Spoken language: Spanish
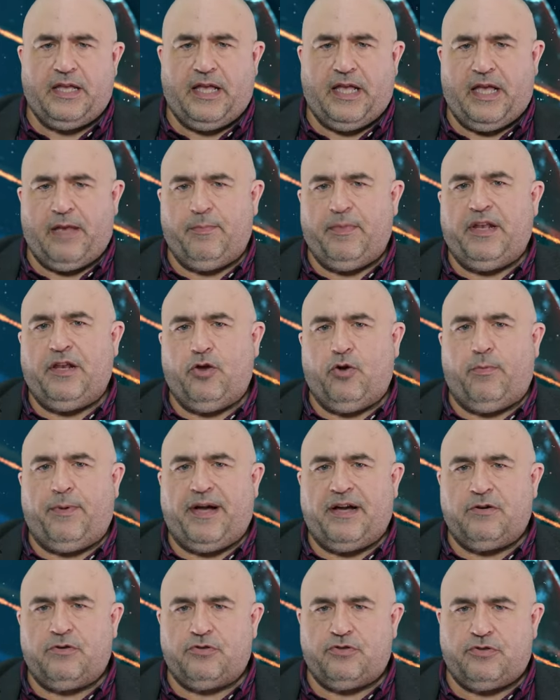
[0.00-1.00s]
Emilio
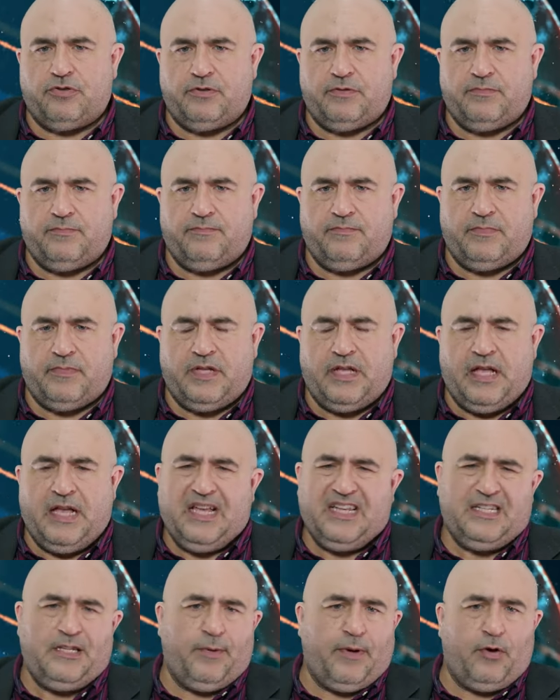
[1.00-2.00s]
Baos,
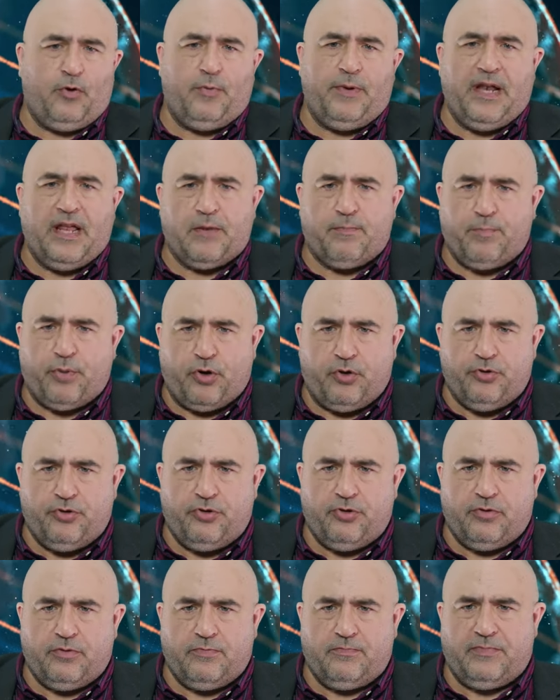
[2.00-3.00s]
se iba a jubilar
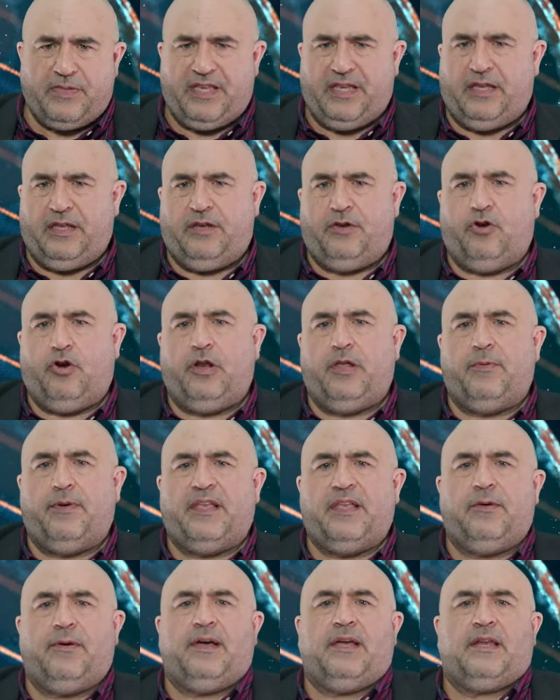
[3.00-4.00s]
pronto y no le iba a
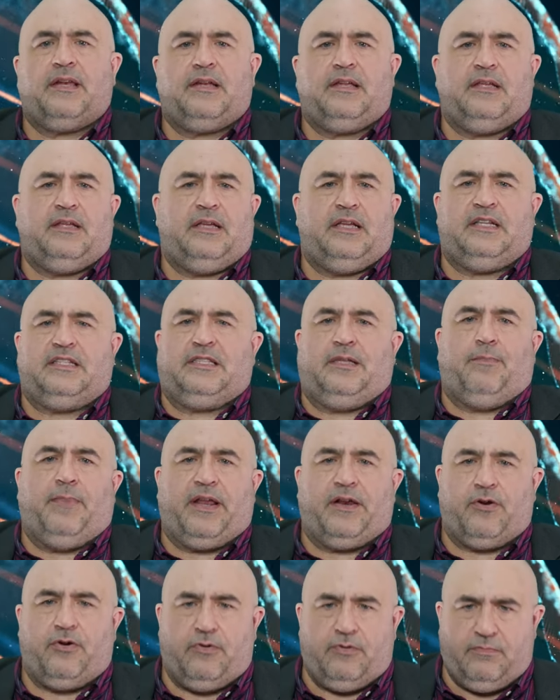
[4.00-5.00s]
llevar este
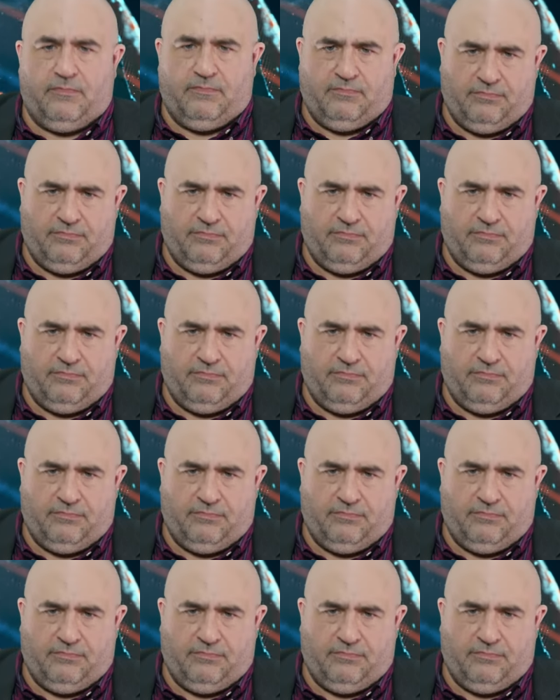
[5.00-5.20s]
marrón.